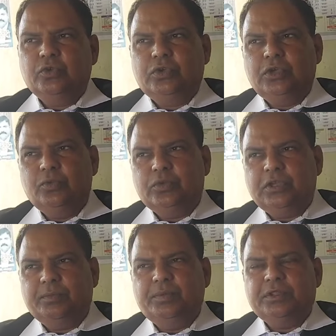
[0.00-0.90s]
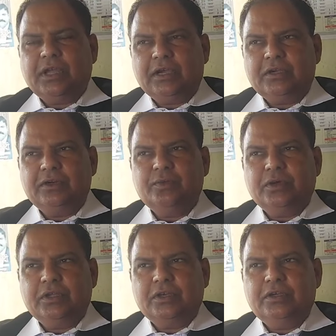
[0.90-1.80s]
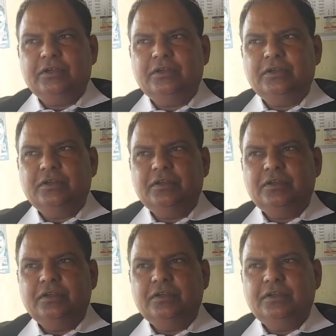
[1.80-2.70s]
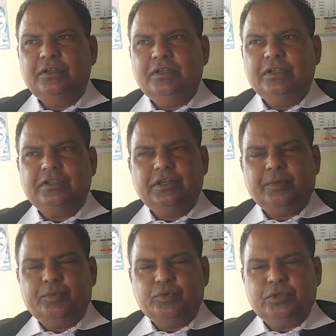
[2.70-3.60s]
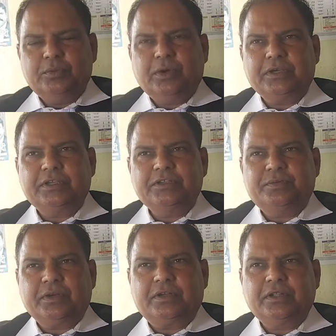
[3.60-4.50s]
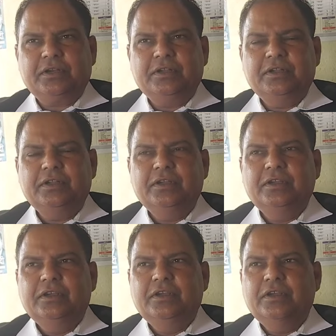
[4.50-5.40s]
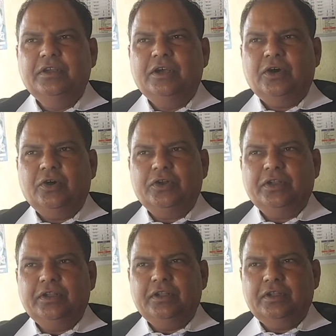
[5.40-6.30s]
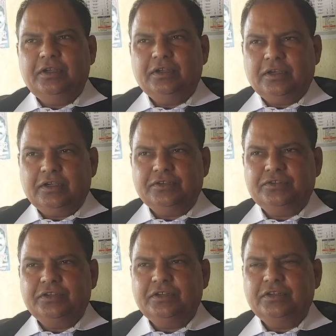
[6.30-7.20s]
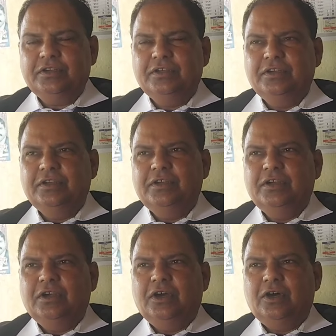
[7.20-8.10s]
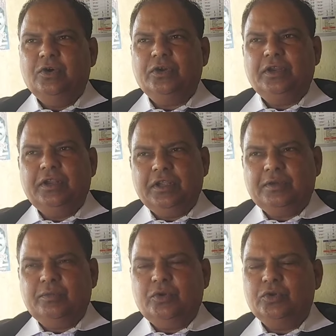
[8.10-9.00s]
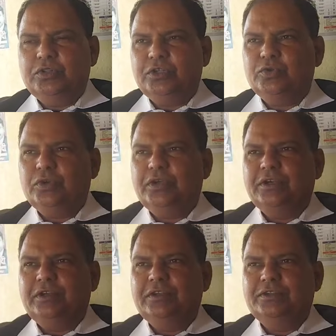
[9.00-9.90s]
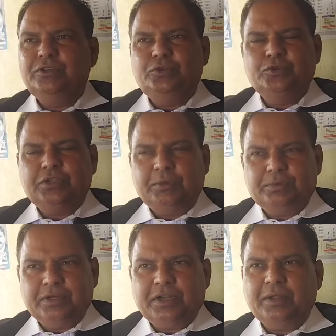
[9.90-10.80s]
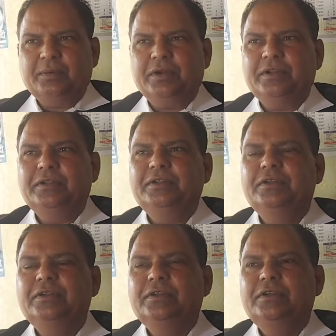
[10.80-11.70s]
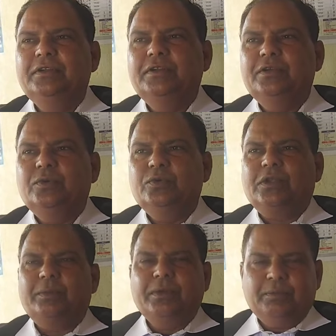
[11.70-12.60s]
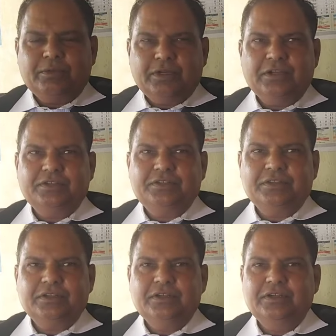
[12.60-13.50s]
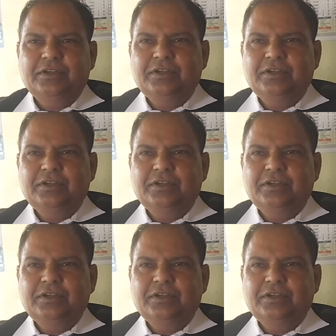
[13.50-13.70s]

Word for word: चूँकि उनके पितागण वगैरह एक जिला पूर्ति विभाग के इंस्पेक्टर हैं और गगन सिंह और एक महोदय जो है सीडू साहब के ड्राइवर हैं उनका भी नाम गगन सिंह है